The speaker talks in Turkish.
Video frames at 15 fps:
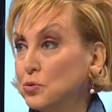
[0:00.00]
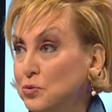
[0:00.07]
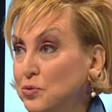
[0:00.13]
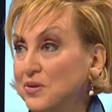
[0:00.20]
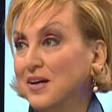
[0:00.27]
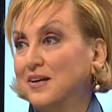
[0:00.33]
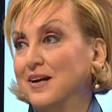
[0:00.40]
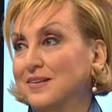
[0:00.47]

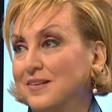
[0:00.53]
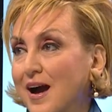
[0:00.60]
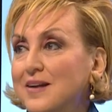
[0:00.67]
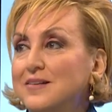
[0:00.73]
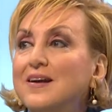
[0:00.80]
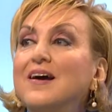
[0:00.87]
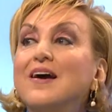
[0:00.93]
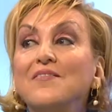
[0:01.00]
sonuna
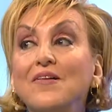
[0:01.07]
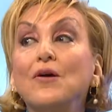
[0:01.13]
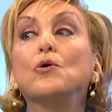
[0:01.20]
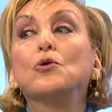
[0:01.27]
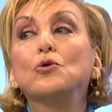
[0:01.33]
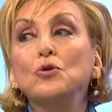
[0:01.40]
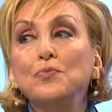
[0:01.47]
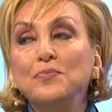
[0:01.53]
kadar evet. ve
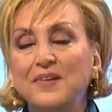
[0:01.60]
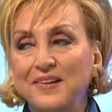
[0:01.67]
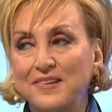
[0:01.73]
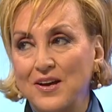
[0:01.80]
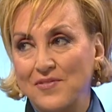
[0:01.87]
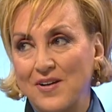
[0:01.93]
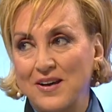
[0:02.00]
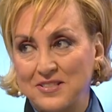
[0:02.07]
ölümde
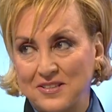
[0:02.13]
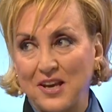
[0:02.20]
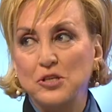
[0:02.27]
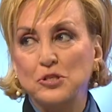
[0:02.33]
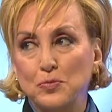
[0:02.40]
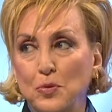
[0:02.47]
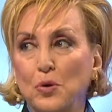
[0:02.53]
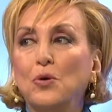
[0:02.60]
de
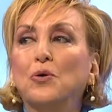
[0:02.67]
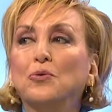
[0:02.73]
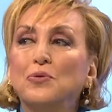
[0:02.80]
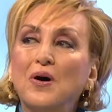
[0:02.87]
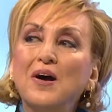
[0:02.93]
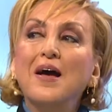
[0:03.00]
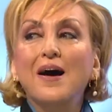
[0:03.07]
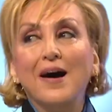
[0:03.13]
vazgeçmiyor. Onu
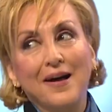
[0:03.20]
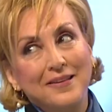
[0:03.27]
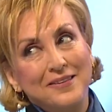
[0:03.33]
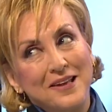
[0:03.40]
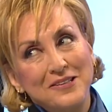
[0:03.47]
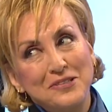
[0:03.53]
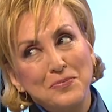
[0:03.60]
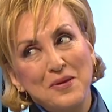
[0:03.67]
evet.
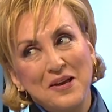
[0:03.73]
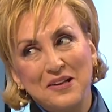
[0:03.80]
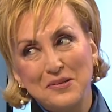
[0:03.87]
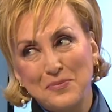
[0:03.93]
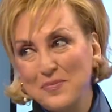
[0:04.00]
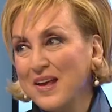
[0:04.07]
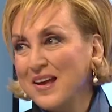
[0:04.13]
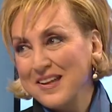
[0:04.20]

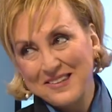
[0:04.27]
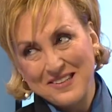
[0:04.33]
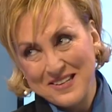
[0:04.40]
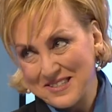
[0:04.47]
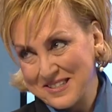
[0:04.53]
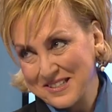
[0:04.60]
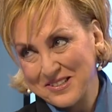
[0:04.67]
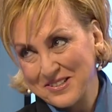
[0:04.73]
anlatmayalım
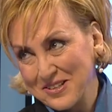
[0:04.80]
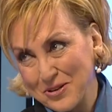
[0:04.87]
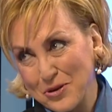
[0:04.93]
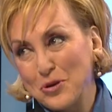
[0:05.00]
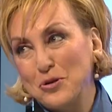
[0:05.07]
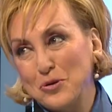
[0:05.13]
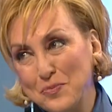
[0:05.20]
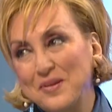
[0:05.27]
nasıl evet.
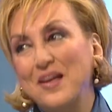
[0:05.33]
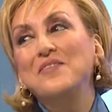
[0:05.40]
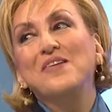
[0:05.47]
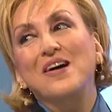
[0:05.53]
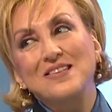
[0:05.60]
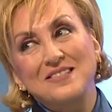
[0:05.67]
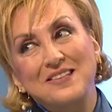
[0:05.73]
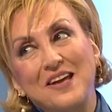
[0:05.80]
ölümde
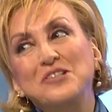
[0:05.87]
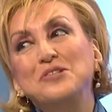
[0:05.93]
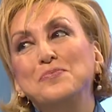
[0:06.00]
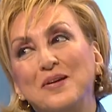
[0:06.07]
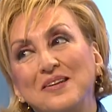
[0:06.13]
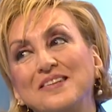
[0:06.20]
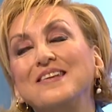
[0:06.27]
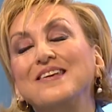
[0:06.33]
Tabii.
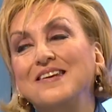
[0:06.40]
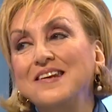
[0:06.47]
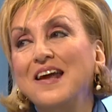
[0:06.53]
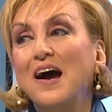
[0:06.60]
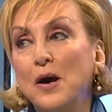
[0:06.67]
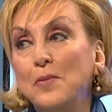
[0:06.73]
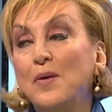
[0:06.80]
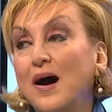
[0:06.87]
vazgeçmediğini
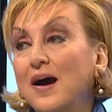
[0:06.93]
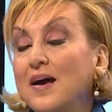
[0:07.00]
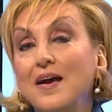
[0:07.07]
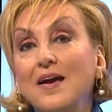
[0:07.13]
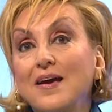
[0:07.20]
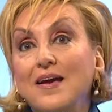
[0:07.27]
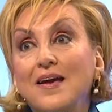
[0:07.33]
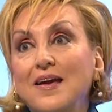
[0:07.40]
evet. ama
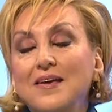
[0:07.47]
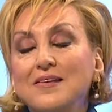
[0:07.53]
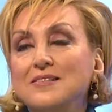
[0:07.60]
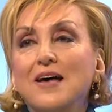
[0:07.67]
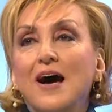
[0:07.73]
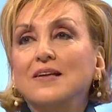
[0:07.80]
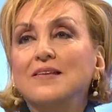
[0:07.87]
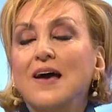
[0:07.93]
e,
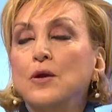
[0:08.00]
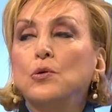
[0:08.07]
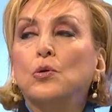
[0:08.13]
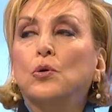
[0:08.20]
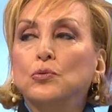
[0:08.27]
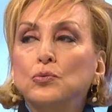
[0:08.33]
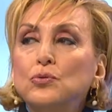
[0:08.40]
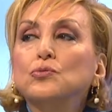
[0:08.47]
zaten
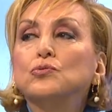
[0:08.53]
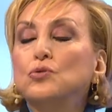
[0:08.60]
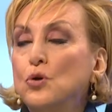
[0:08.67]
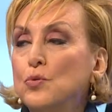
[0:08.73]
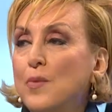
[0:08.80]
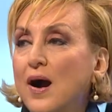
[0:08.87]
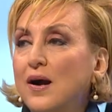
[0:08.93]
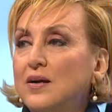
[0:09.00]
onu
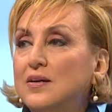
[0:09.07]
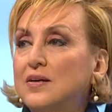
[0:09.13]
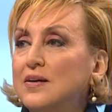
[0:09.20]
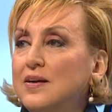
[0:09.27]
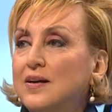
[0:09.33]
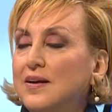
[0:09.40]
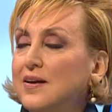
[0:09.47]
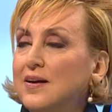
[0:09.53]
duymak
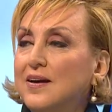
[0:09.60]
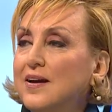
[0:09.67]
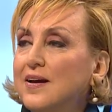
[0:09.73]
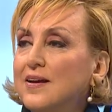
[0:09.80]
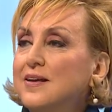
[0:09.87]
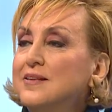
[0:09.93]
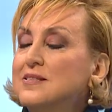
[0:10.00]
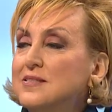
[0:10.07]
e,
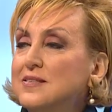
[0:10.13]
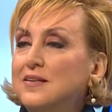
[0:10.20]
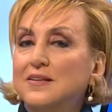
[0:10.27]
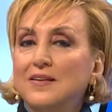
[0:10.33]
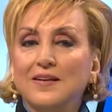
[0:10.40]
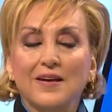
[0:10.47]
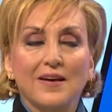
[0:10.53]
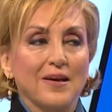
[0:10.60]

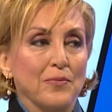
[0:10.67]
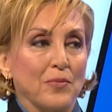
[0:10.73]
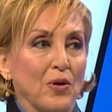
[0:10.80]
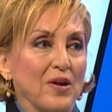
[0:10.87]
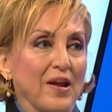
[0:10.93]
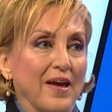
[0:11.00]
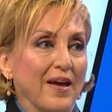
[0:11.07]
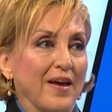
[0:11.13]
insanı
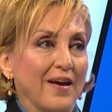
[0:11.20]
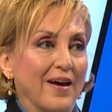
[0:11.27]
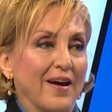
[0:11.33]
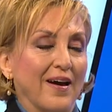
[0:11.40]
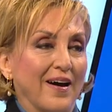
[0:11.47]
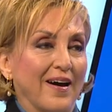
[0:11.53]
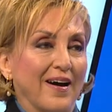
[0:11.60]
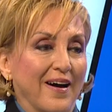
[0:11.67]
böyle
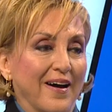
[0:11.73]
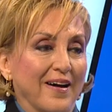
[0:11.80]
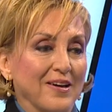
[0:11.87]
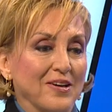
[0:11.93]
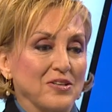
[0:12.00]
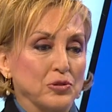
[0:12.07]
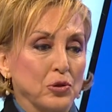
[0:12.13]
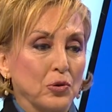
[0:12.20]
a,
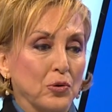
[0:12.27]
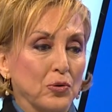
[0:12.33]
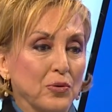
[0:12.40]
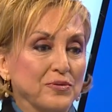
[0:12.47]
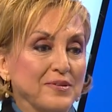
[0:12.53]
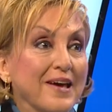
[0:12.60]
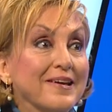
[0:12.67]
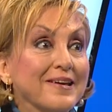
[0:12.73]
çok
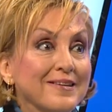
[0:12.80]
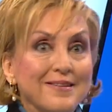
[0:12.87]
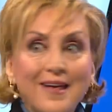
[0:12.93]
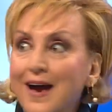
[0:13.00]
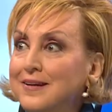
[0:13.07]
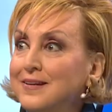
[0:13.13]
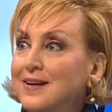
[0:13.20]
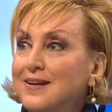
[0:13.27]

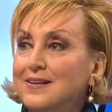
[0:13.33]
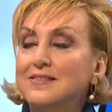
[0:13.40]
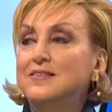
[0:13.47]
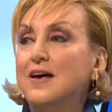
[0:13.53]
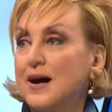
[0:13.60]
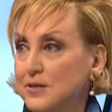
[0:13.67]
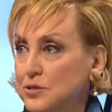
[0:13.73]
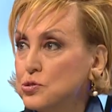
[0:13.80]
derinden
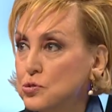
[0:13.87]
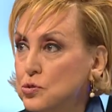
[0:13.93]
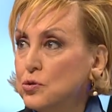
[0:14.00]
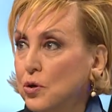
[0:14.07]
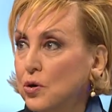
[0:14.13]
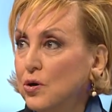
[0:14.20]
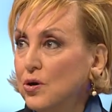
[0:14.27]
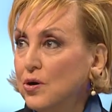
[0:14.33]

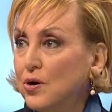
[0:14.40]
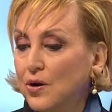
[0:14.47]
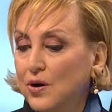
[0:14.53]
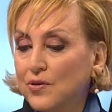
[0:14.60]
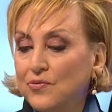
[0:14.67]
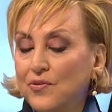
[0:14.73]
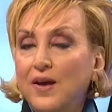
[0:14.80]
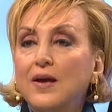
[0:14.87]
sarsıyor
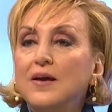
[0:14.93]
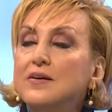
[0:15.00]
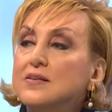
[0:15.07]
evet. ve